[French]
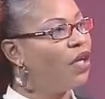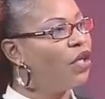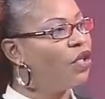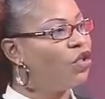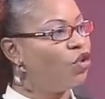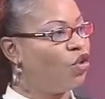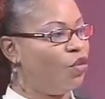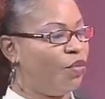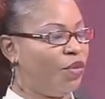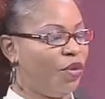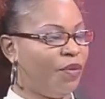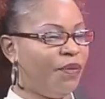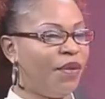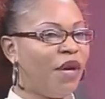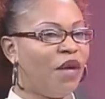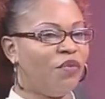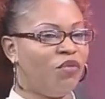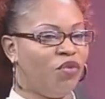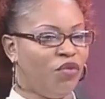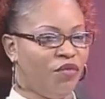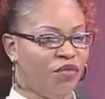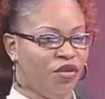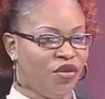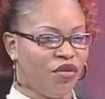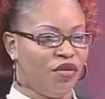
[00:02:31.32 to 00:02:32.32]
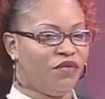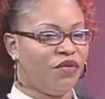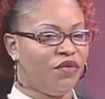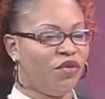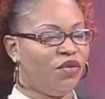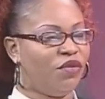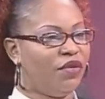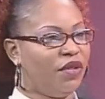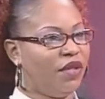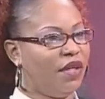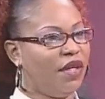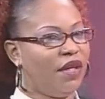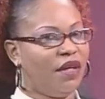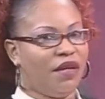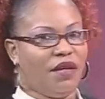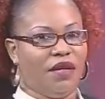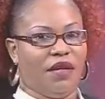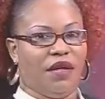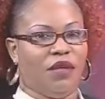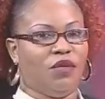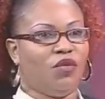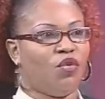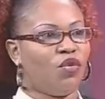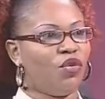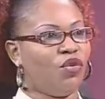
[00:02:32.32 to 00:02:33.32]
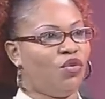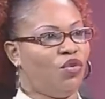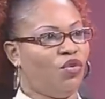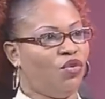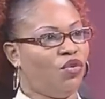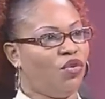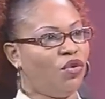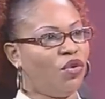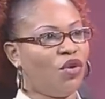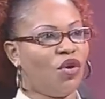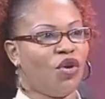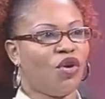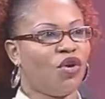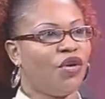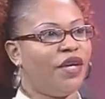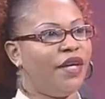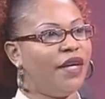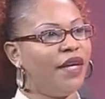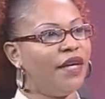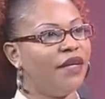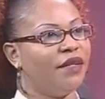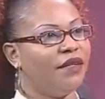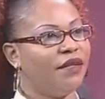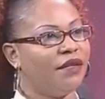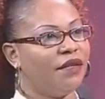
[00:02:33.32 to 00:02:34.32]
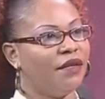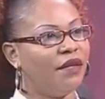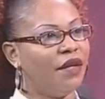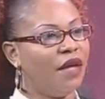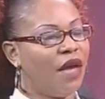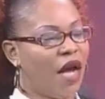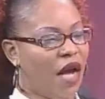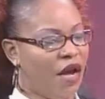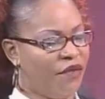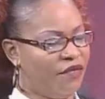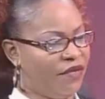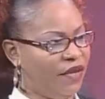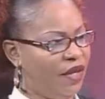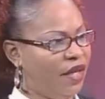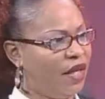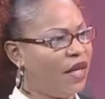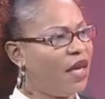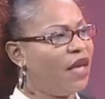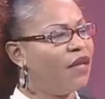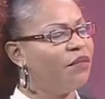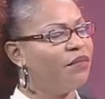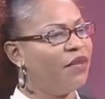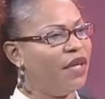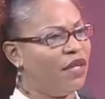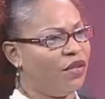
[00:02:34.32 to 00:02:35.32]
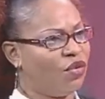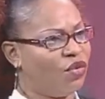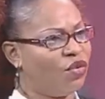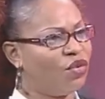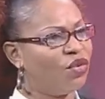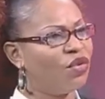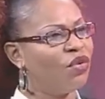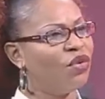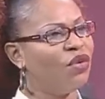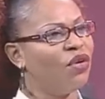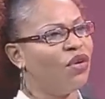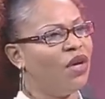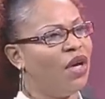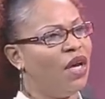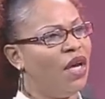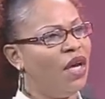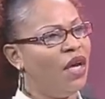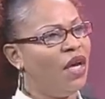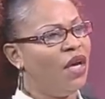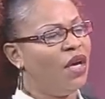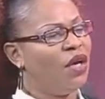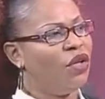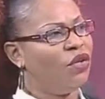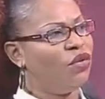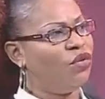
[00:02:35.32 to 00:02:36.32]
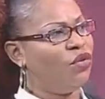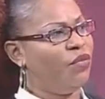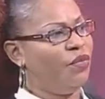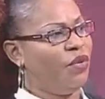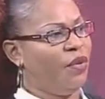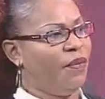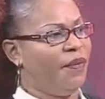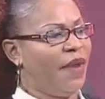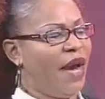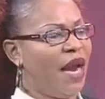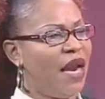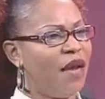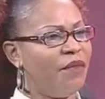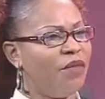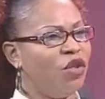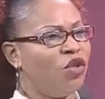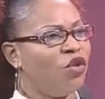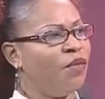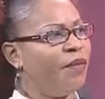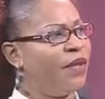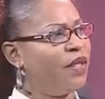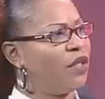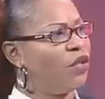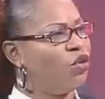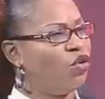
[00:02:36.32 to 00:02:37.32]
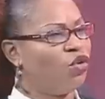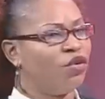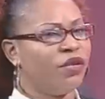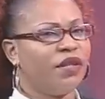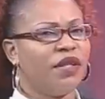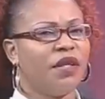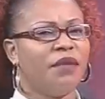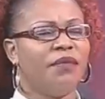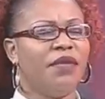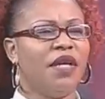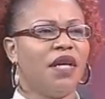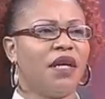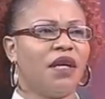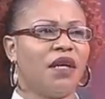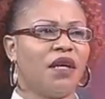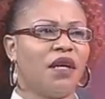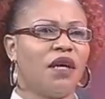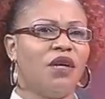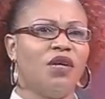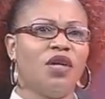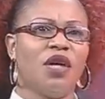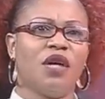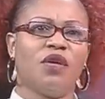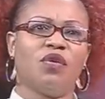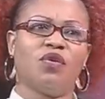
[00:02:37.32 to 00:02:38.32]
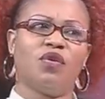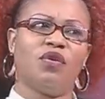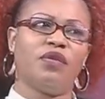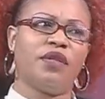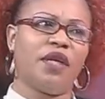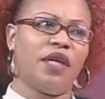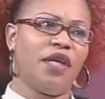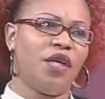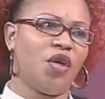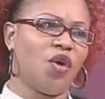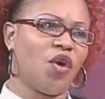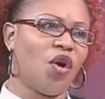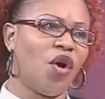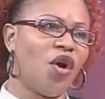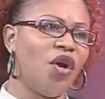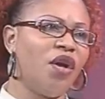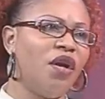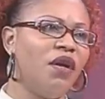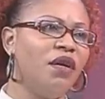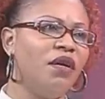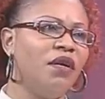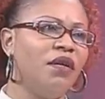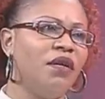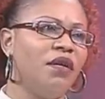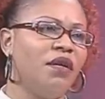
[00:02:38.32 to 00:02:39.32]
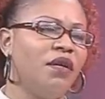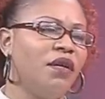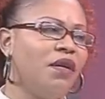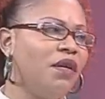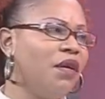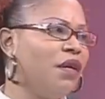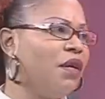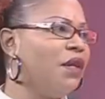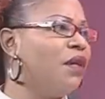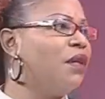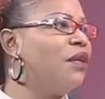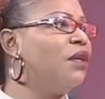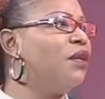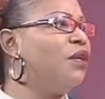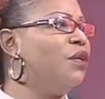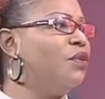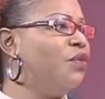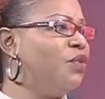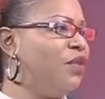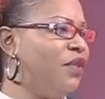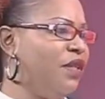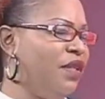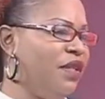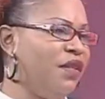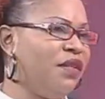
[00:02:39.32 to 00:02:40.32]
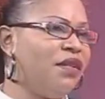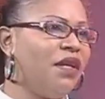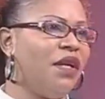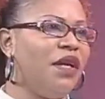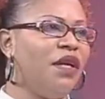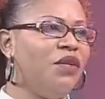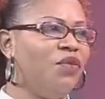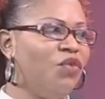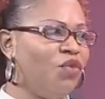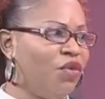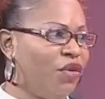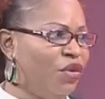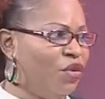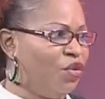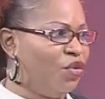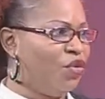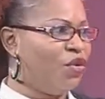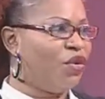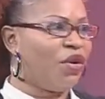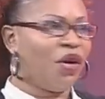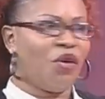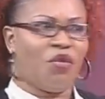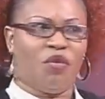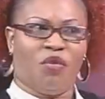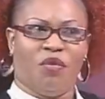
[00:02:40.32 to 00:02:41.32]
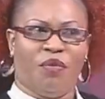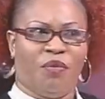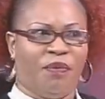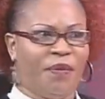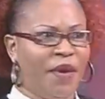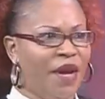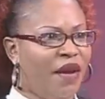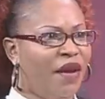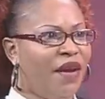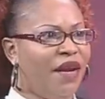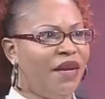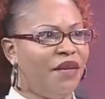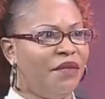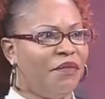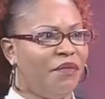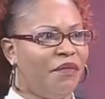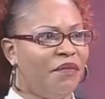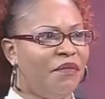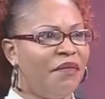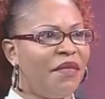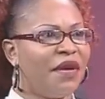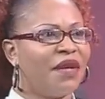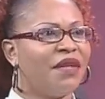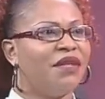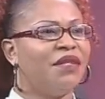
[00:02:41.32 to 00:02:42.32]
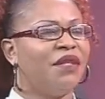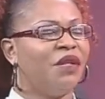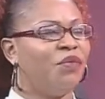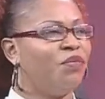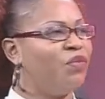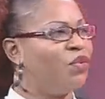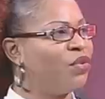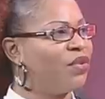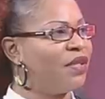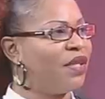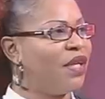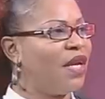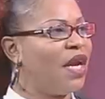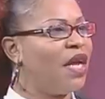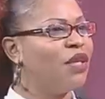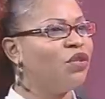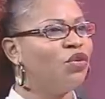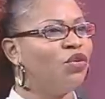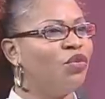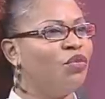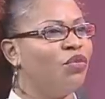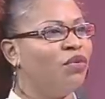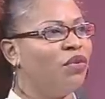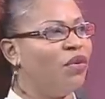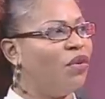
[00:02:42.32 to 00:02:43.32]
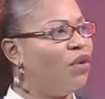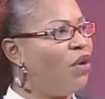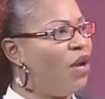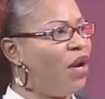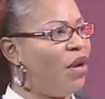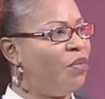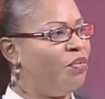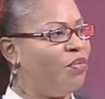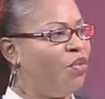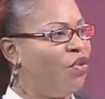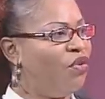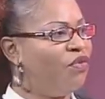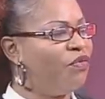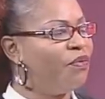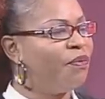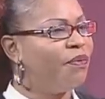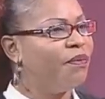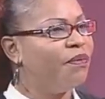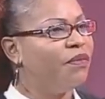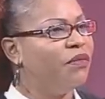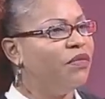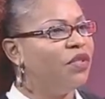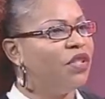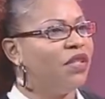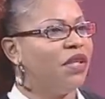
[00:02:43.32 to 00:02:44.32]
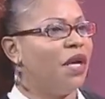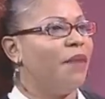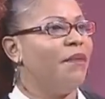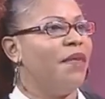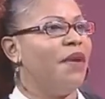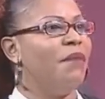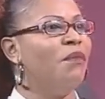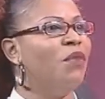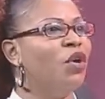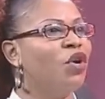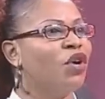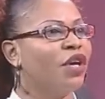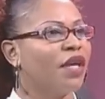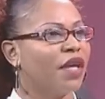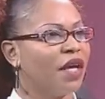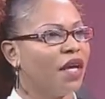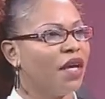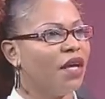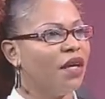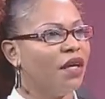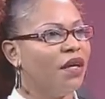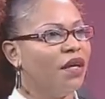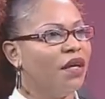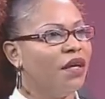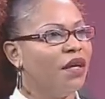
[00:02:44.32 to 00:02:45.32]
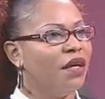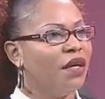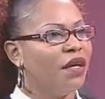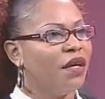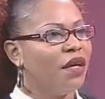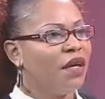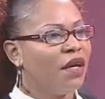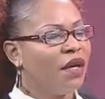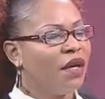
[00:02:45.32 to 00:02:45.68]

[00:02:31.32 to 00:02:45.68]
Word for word: Je prépare pour mes enfants aussi la, nourriture congolaise. Africaine Africaine, bien sûr. Je prépare à la maison parce que je sais bien que quand ils sont à l'école, ils utilisent la nourriture européenne. C'est pour cela qu'elles elles peuvent jamais manquer. Mm.